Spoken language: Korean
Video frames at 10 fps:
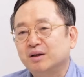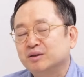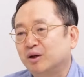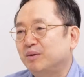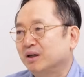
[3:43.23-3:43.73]

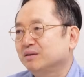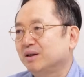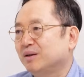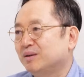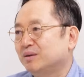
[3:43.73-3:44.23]
서방
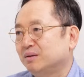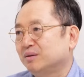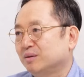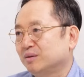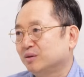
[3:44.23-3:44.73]
세계를
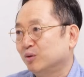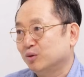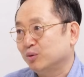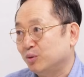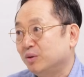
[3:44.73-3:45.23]

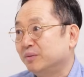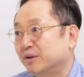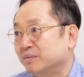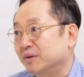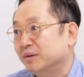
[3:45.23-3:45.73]
적으로
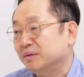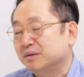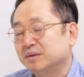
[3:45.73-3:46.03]
돌려버리면